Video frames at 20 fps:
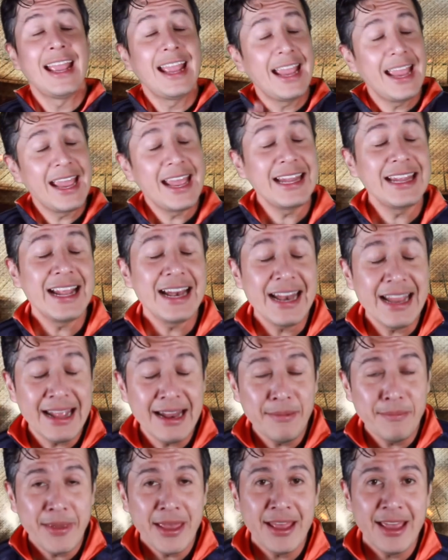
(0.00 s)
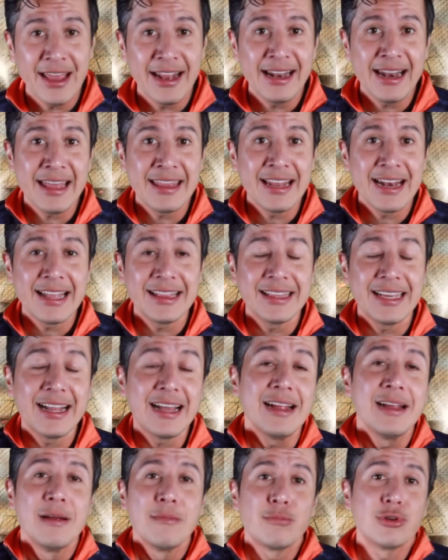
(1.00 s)
En, la
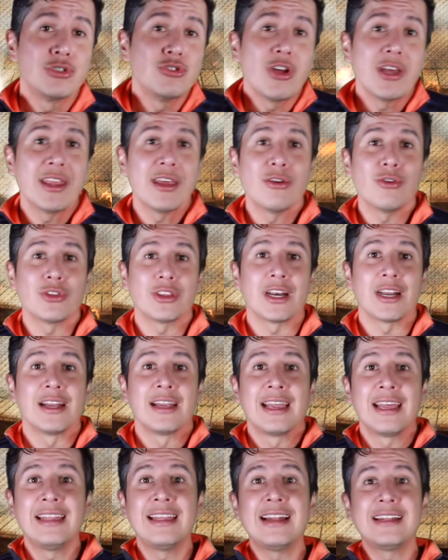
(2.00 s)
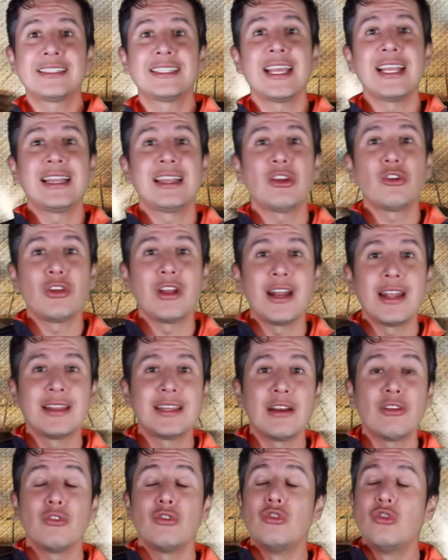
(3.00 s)
delantera, pues no hay de otra. En el centro
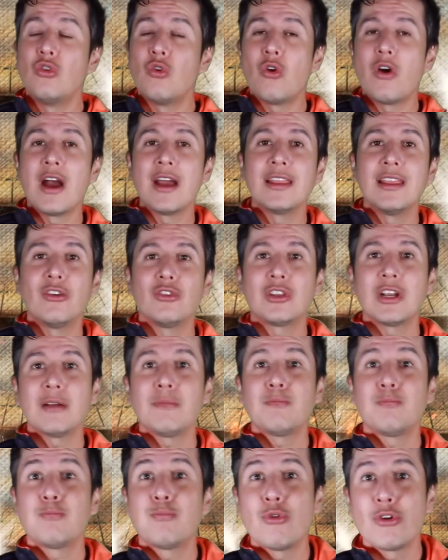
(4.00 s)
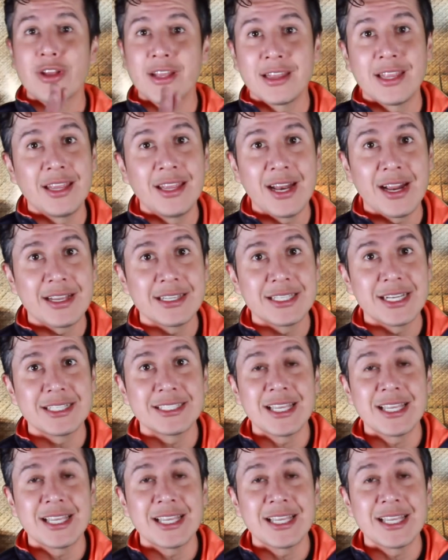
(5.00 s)
delantero no hay de otra porque tendría que ser